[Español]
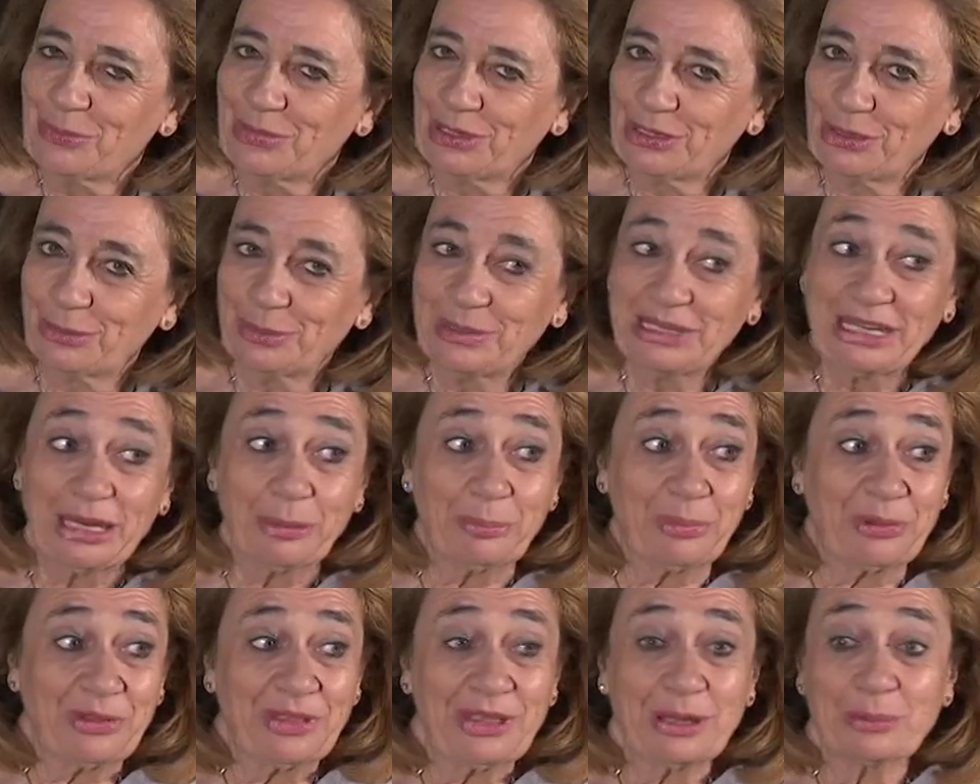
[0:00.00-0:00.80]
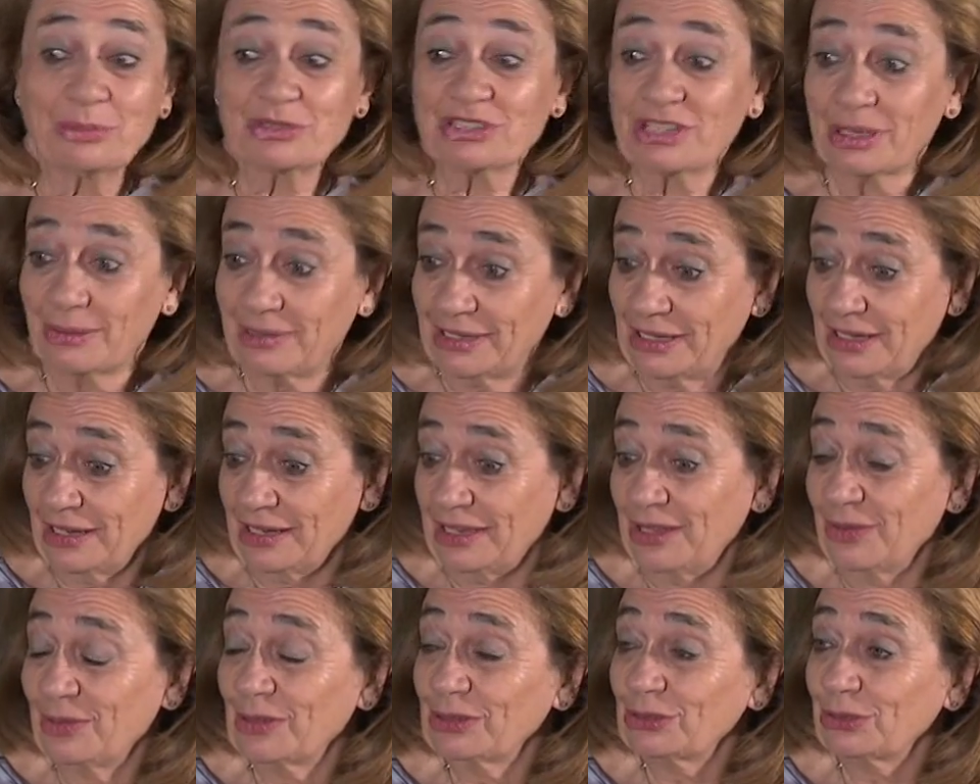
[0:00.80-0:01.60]
Bueno, mira, podíamos haber
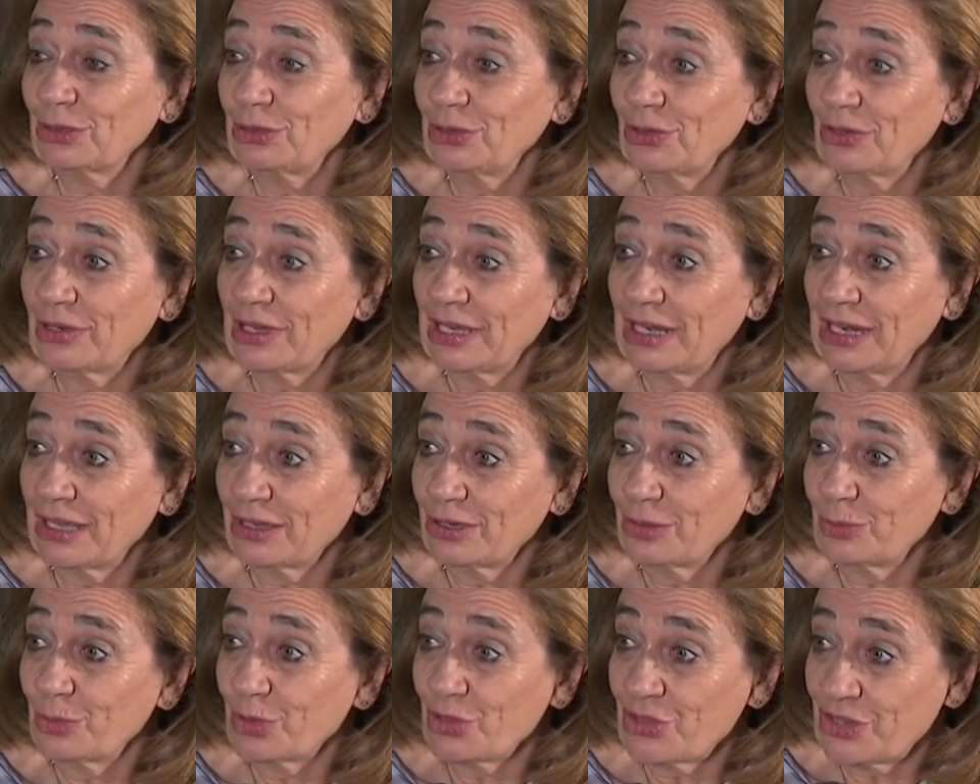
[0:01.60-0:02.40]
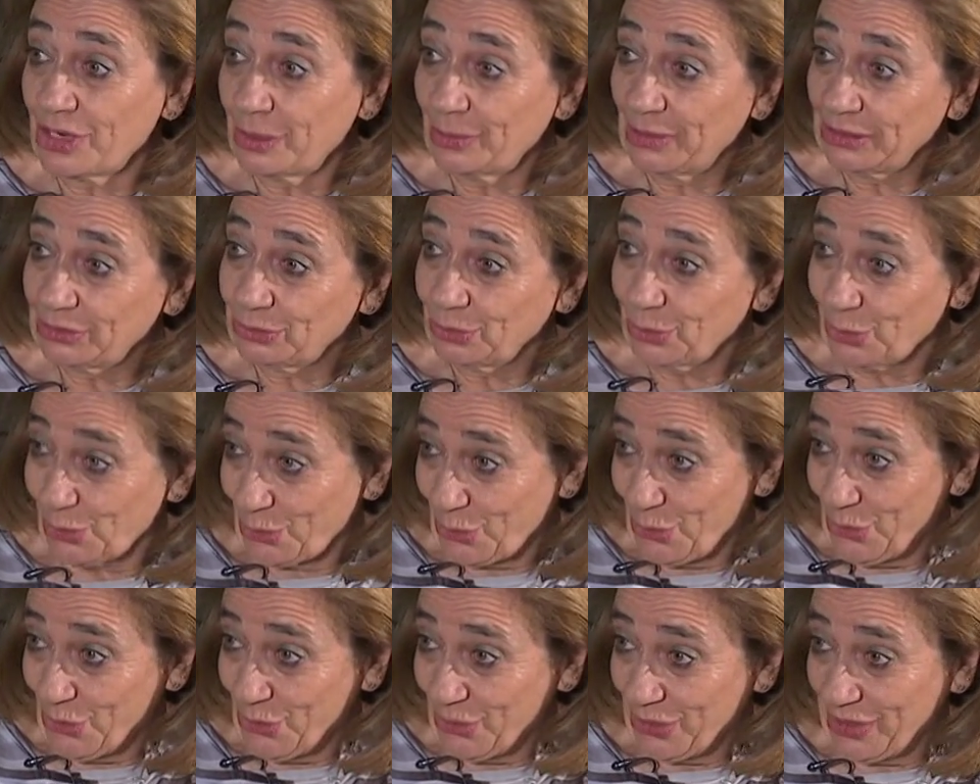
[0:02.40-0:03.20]
elegido a Antonio Gala como
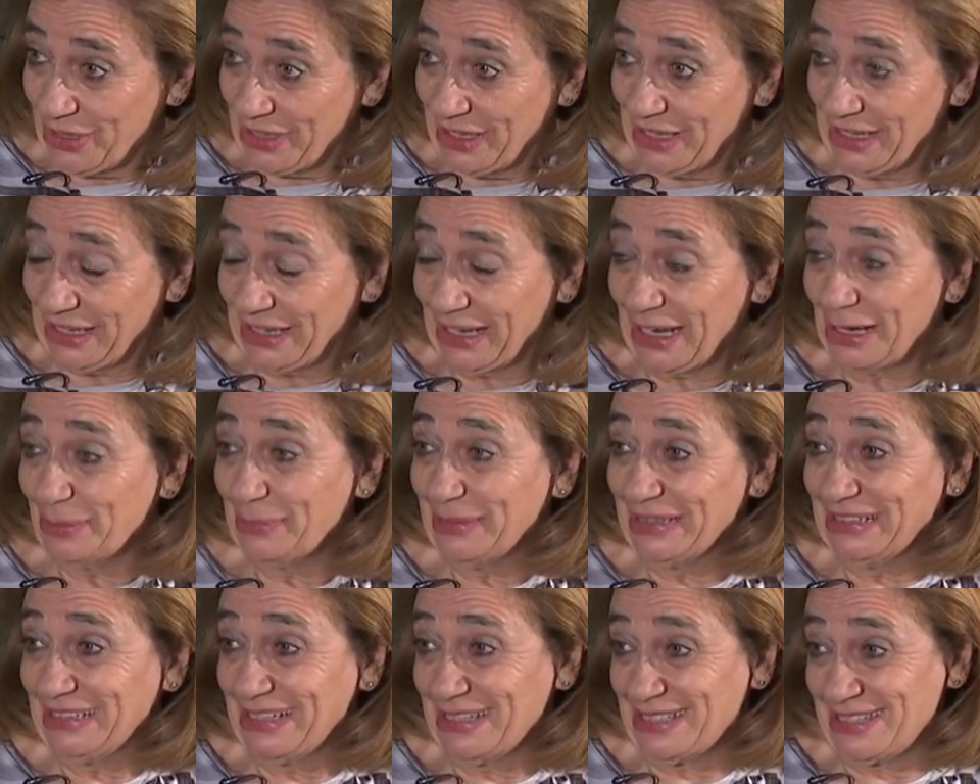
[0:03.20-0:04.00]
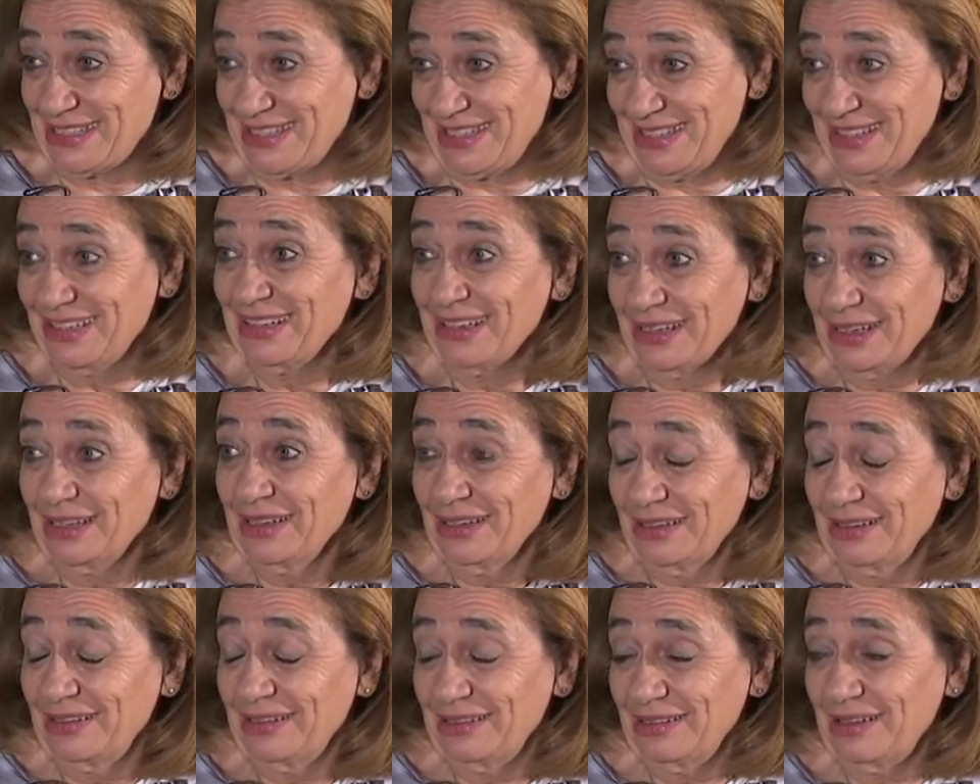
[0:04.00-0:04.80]
dramaturgo, mm. que realmente es
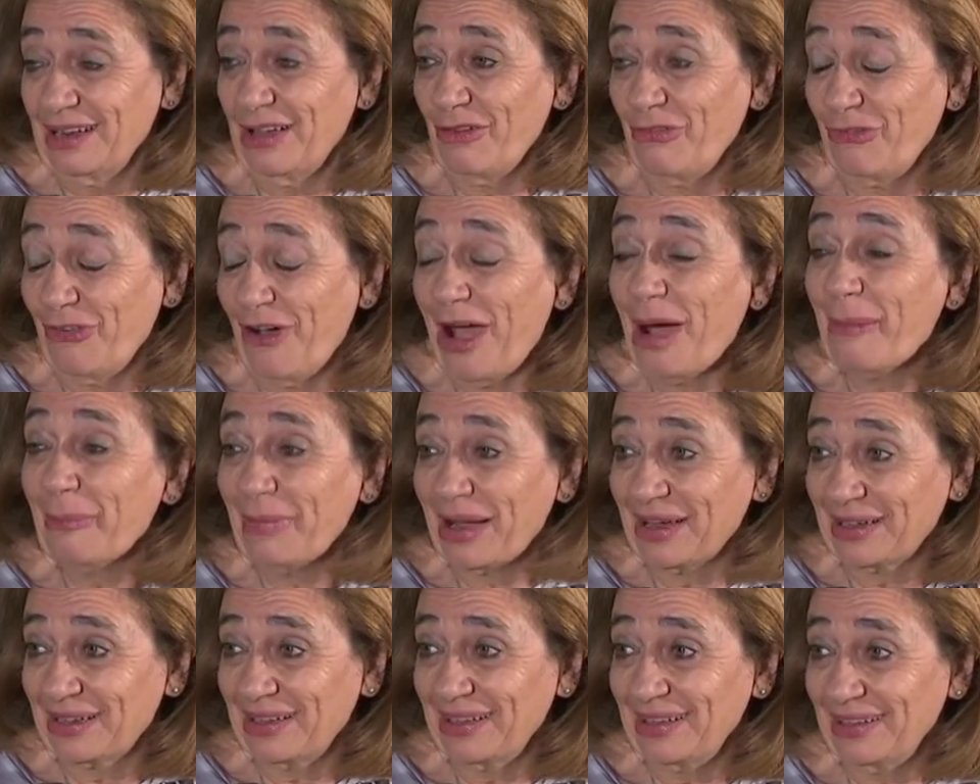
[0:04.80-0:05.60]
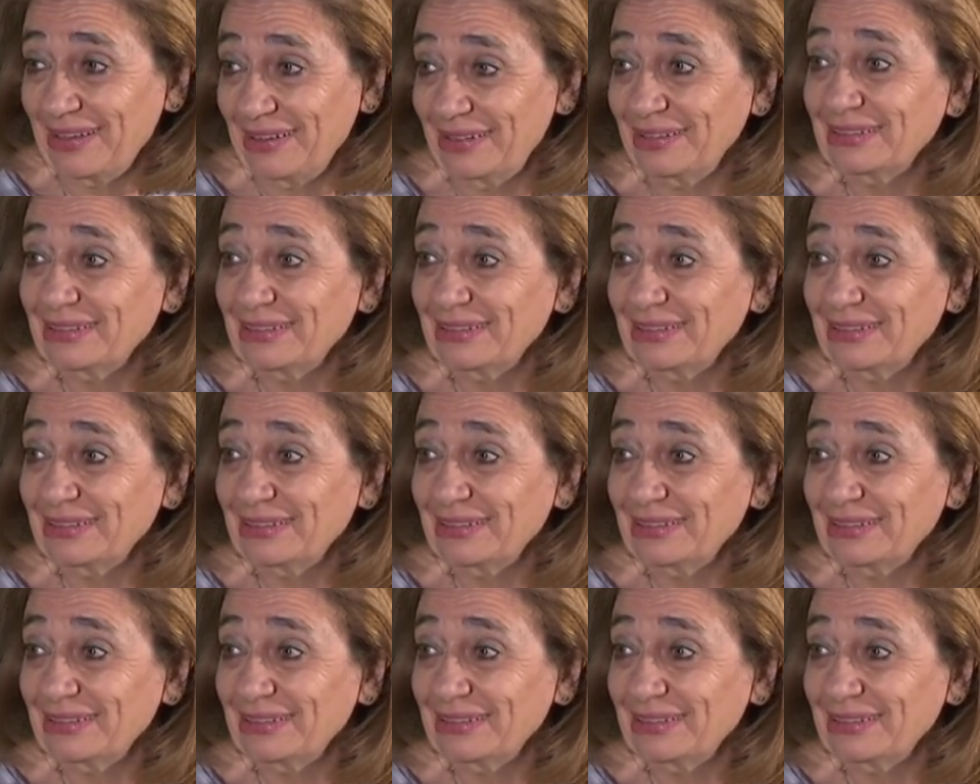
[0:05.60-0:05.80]
la fama que